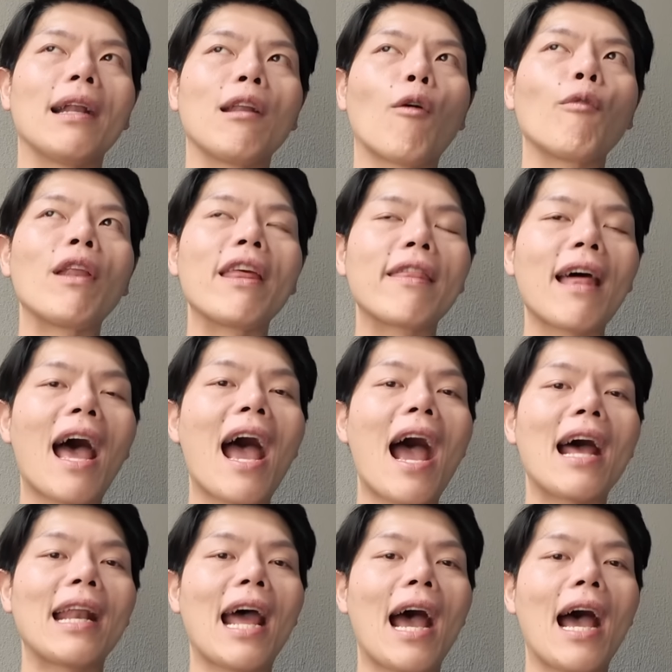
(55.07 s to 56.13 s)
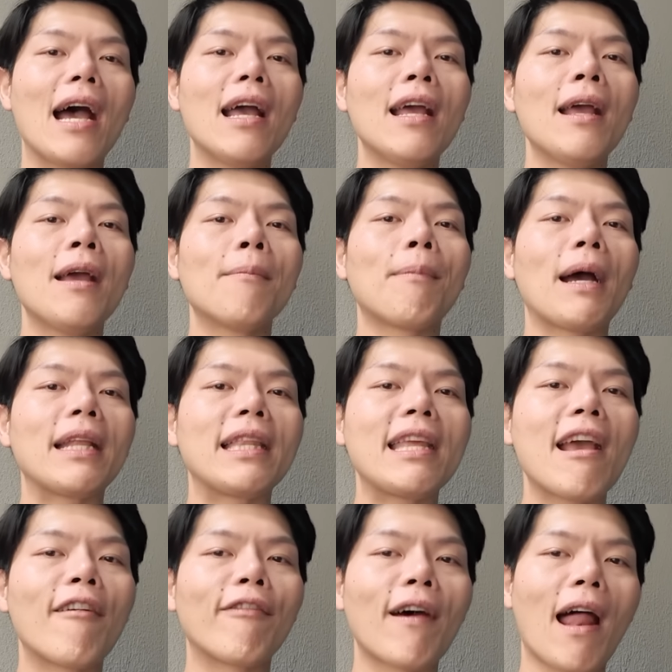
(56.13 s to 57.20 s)
น้องลิซ่านะไป
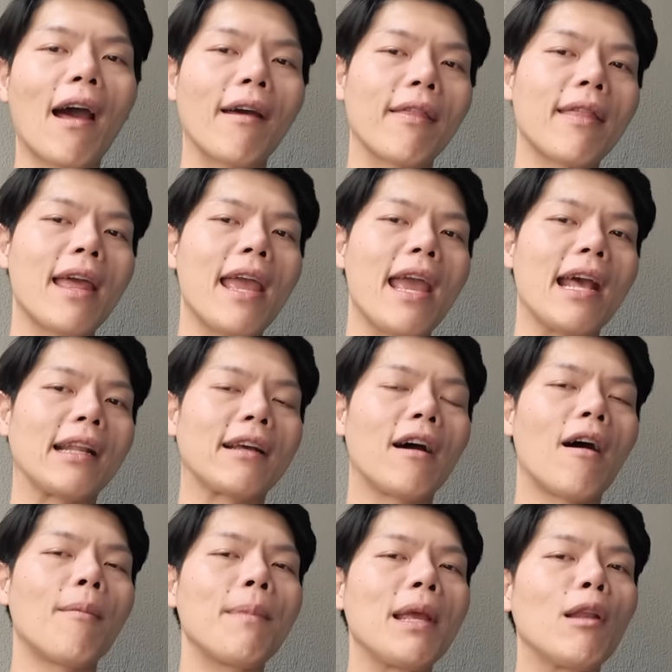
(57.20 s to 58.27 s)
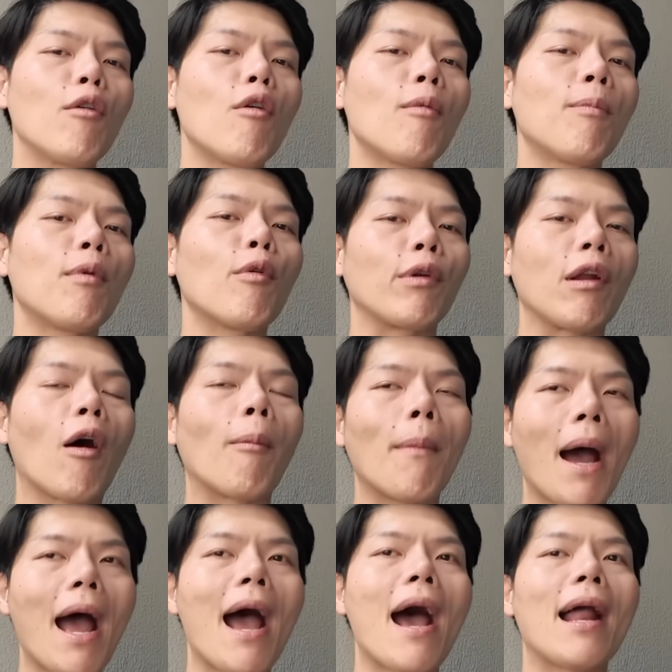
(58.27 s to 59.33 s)
เที่ยวฝรั่งเศสก็มีรูปหลุดออก
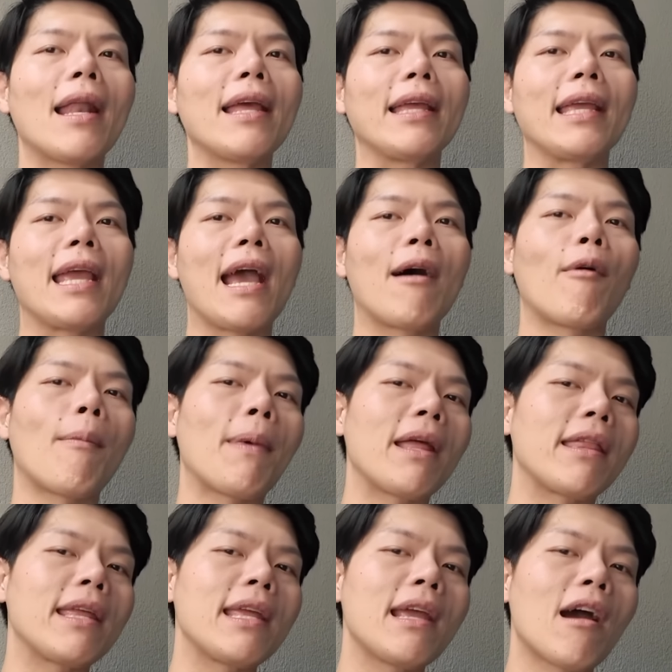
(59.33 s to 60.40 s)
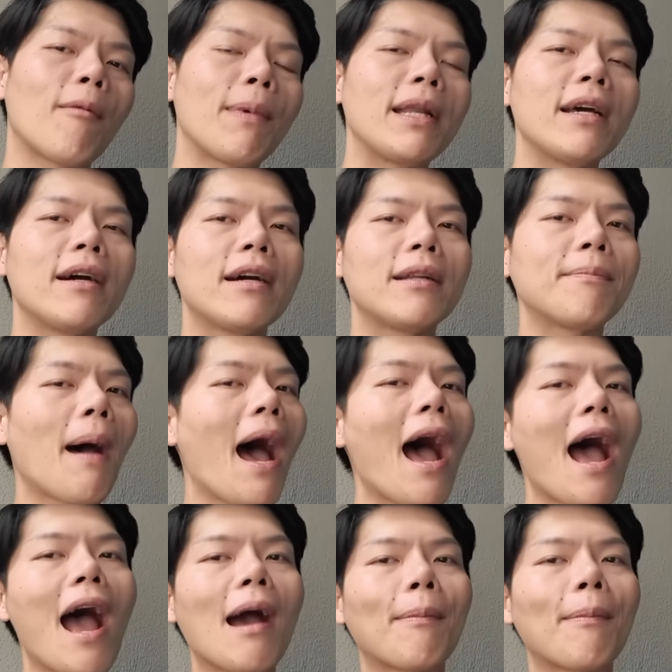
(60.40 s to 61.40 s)
มาอะไรเงี้ยว่าไปเที่ยวไปเดินพาร์ค